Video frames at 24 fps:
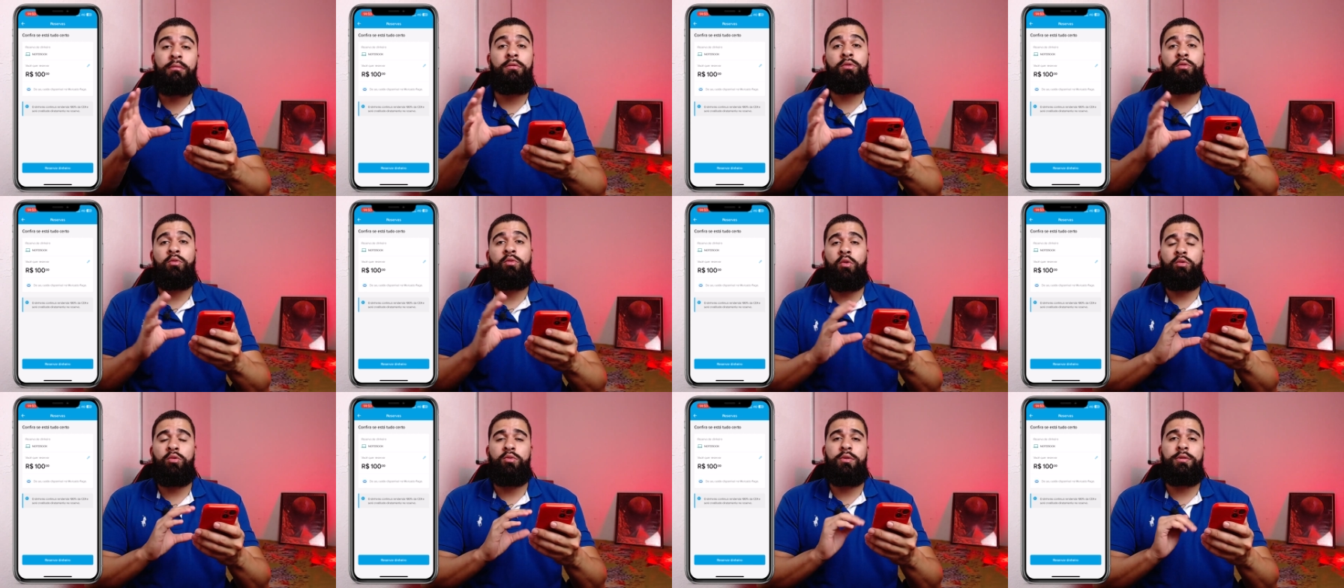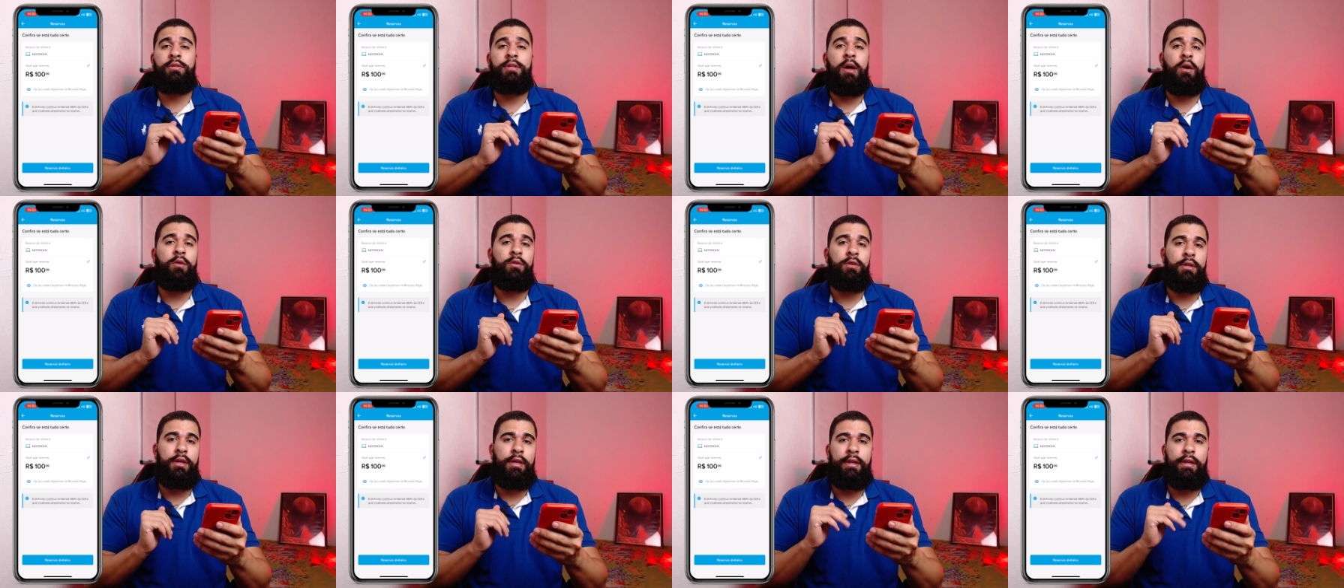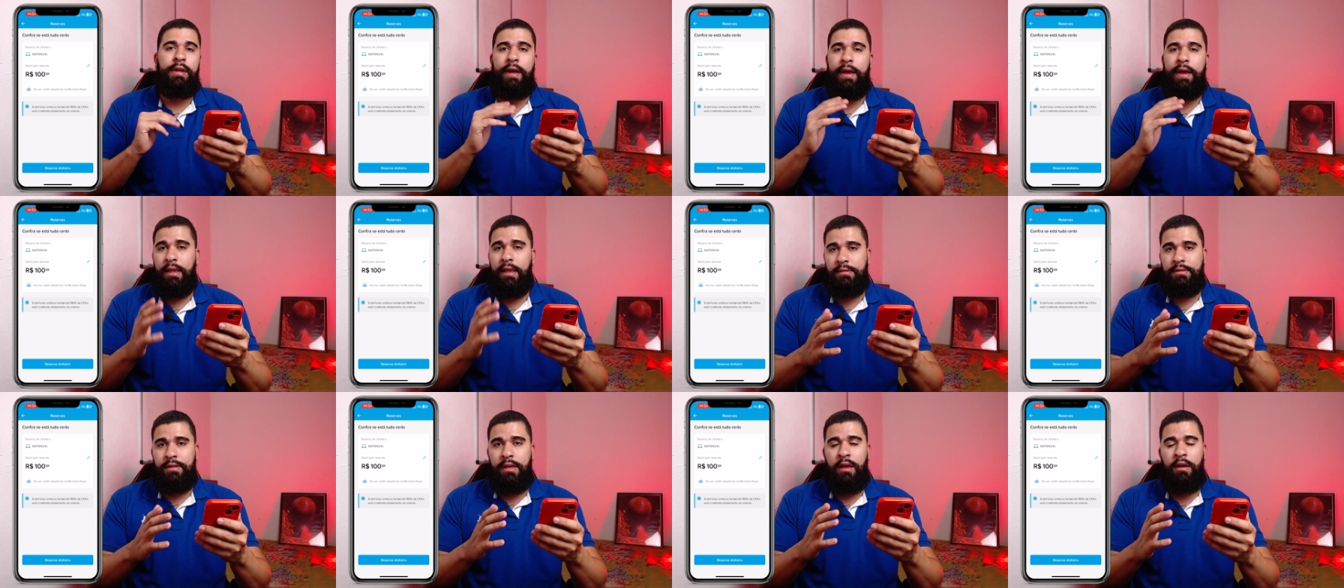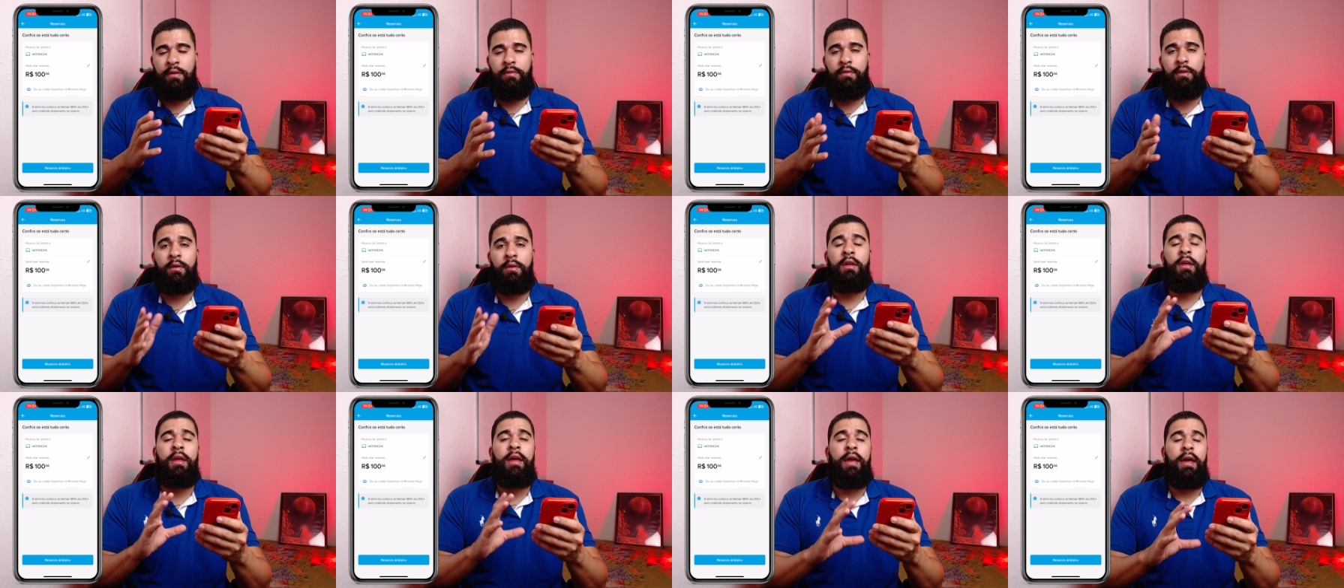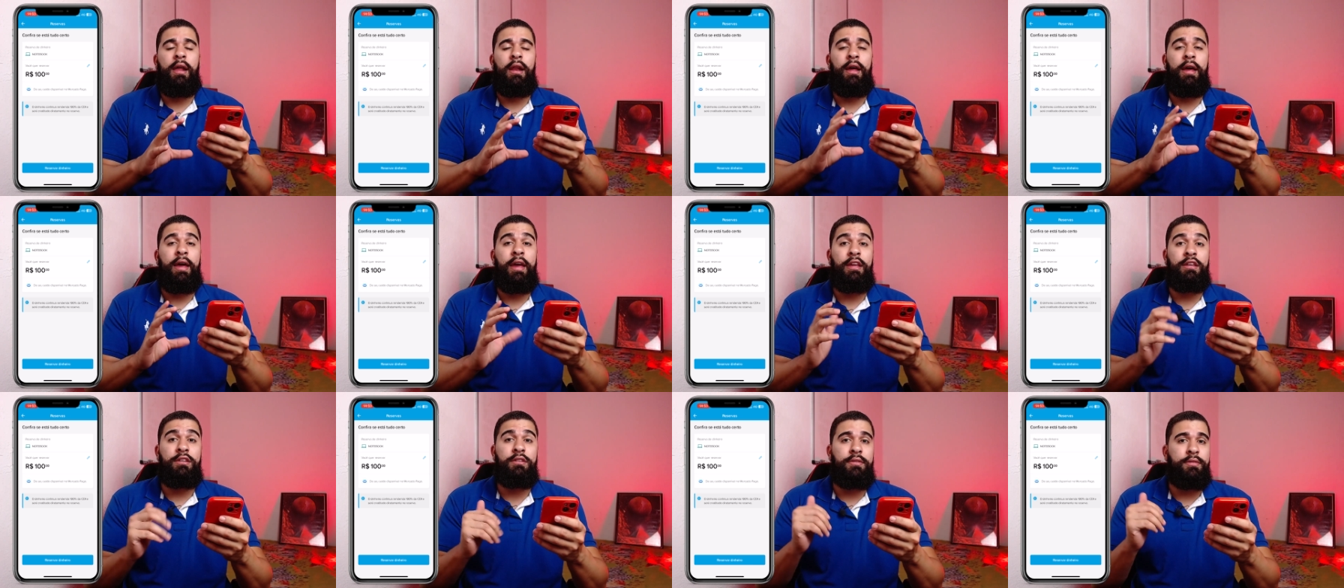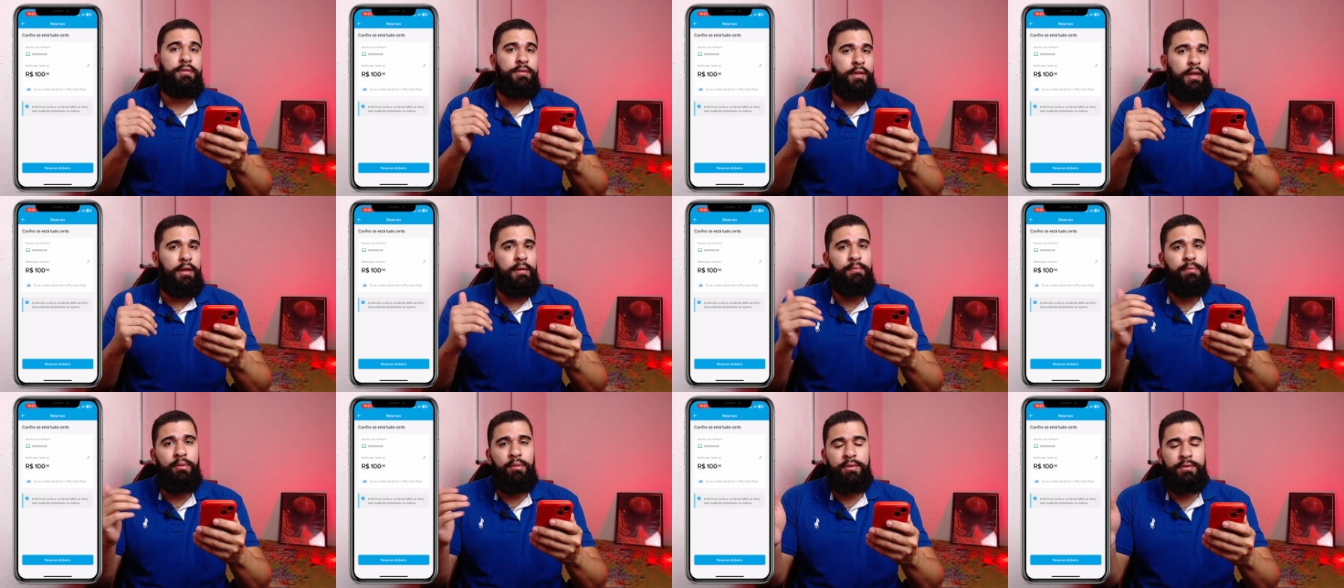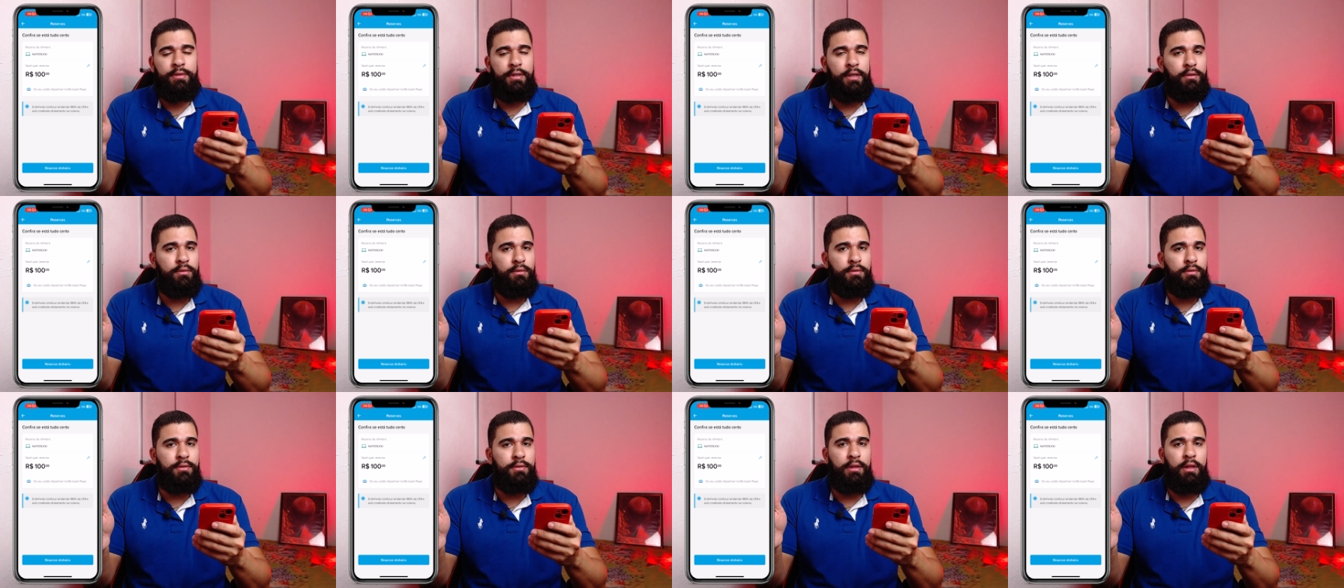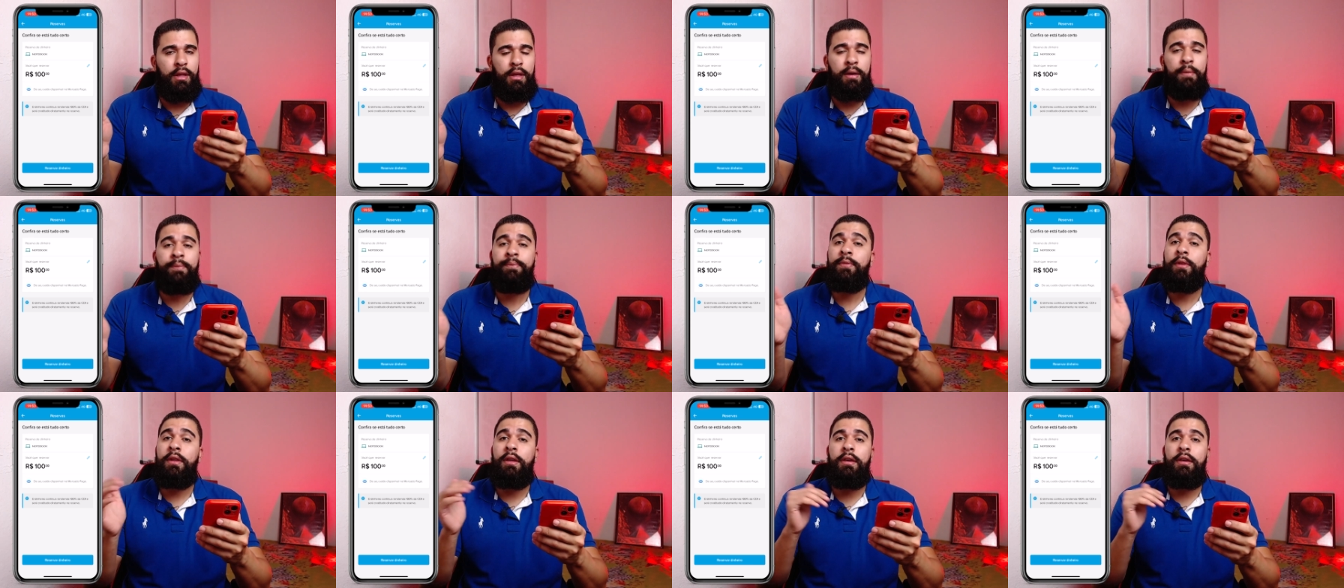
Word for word: Todo o saldo aqui na reserva, ela rende 100% de CDI,